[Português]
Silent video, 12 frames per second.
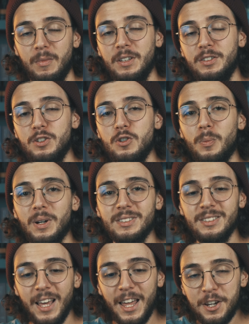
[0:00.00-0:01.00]
Existe uma
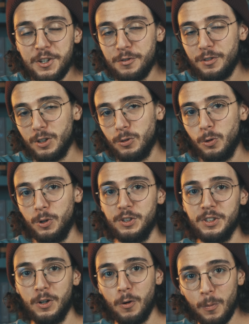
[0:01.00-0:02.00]
série de
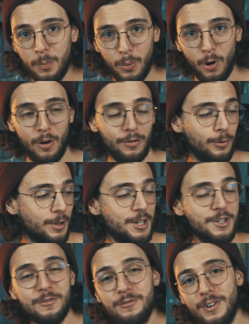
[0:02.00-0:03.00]
fatores que comprovam que
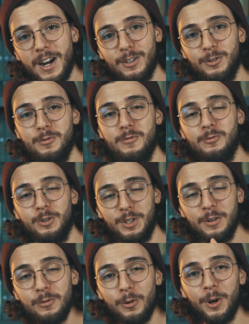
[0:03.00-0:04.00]
de fato
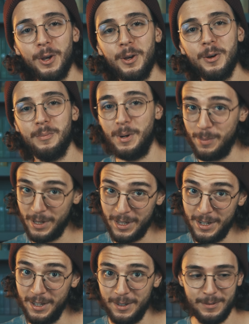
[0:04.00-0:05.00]
você foi para a
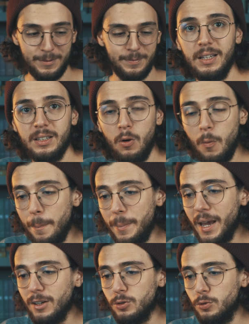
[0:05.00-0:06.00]
padaria. Então, o um
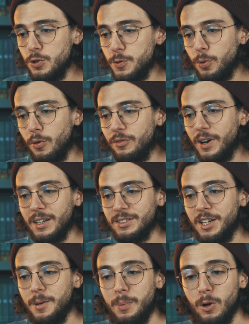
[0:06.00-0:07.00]
método de provar
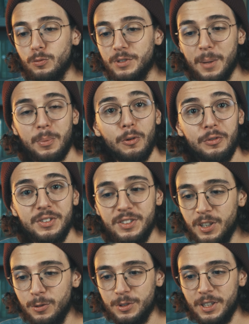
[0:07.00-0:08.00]
seria perguntar para o
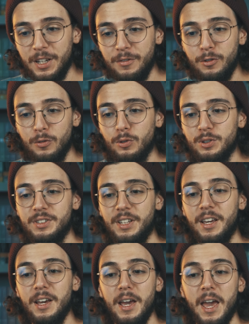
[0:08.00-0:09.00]
vizinho se ele viu
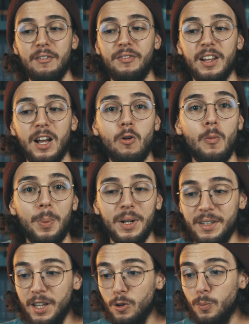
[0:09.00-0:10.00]
você, é falar com o
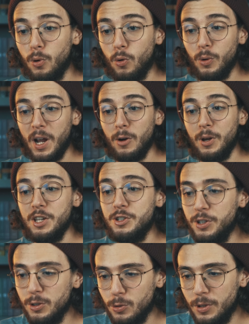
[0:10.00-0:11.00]
padeiro, procurar o
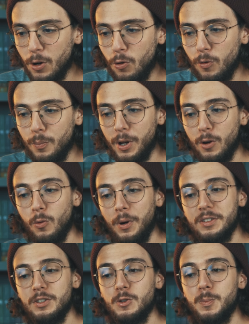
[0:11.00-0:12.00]
registro da compra, e com
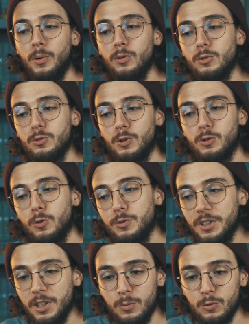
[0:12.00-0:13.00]
esses pontos nós
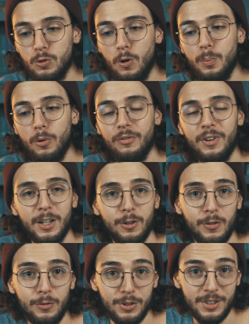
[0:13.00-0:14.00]
conseguimos comprovar
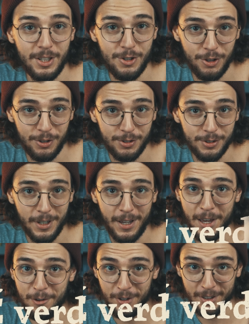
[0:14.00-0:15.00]
que o que você diz
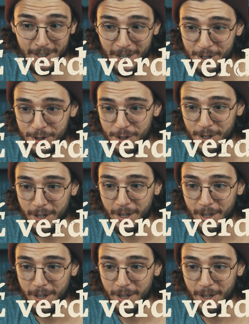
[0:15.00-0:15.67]
é verdade.